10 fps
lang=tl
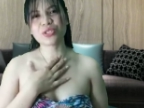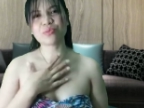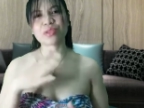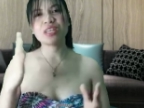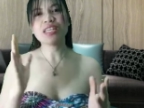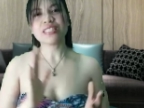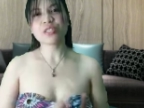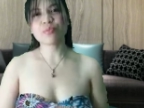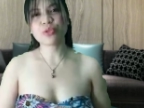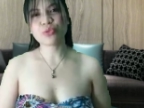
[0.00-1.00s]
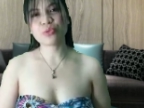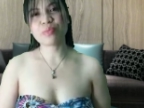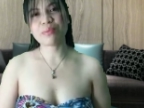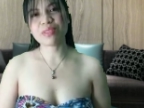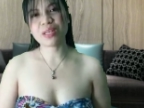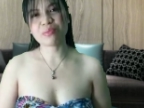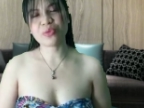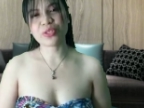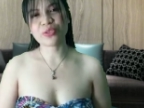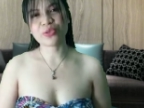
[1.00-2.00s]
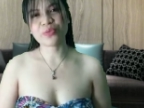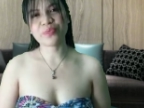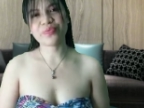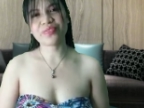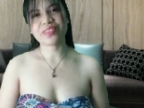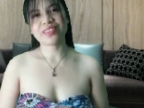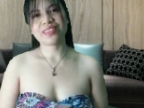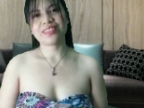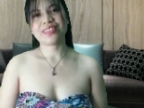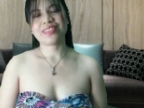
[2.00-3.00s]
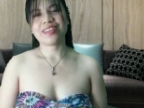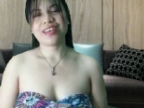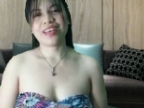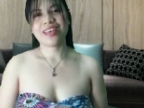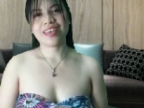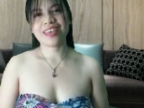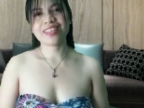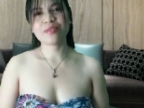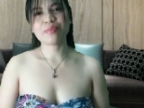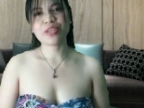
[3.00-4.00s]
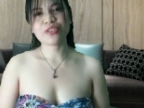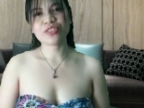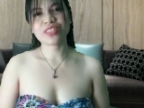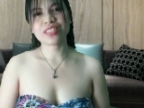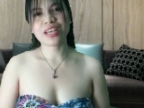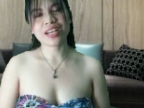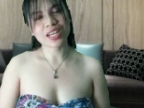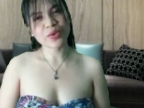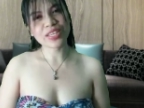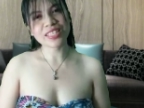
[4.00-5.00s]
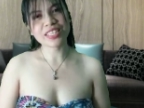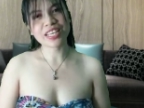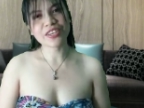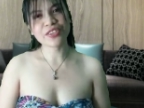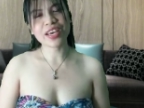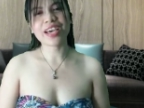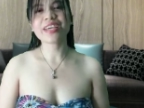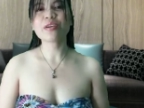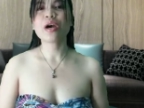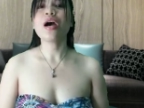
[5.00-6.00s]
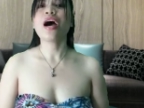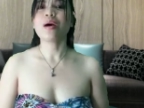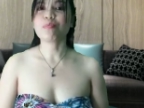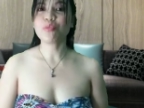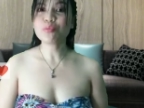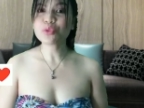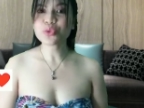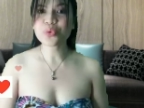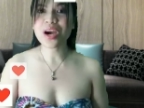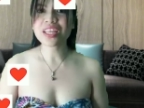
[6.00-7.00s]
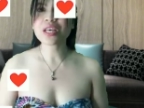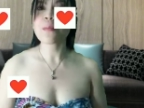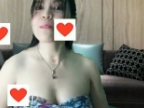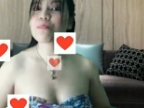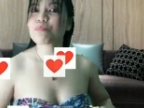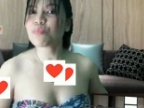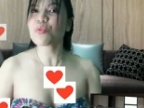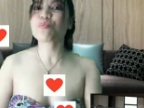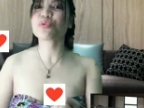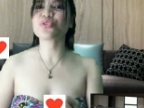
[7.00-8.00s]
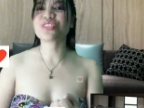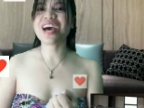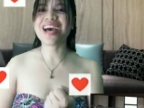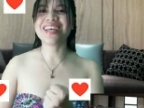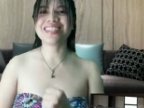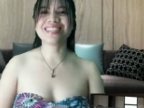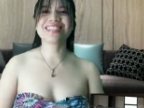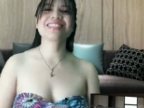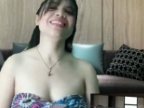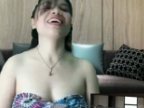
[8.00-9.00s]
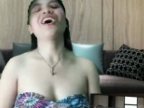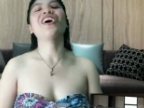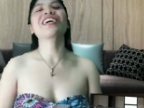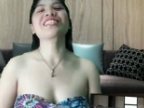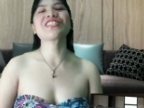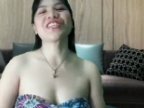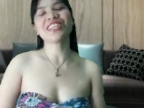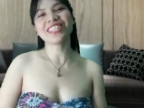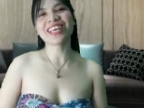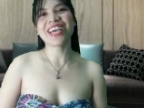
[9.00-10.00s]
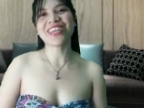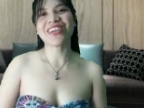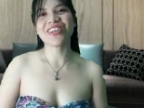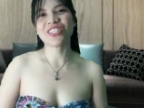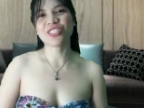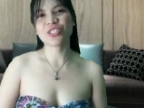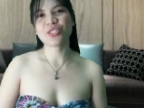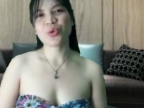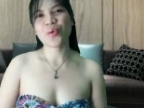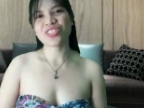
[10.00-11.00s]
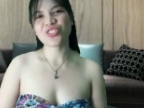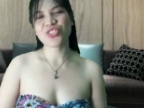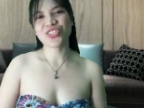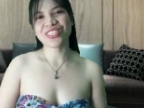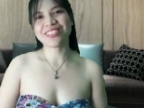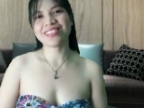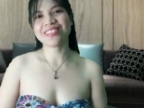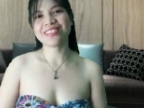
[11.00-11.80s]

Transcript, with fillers: Excuse me. Just for good vibes lang po ito. And meron, ang gagawin natin ngayon ay ang pupusuan, ang pupusunan. Okay, start na tayo. Question.